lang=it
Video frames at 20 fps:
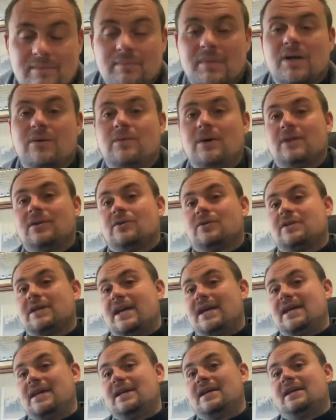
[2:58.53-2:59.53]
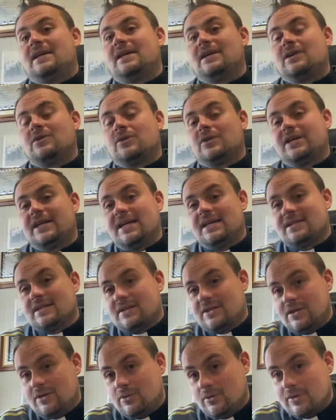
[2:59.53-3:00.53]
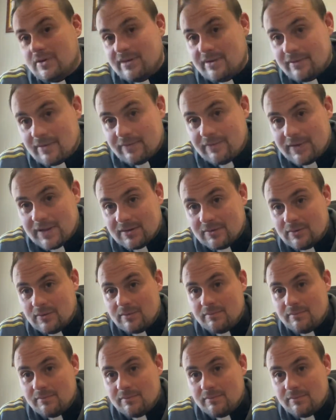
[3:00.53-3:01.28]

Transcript: ma quando sei in coscienza sicuro di aver fatto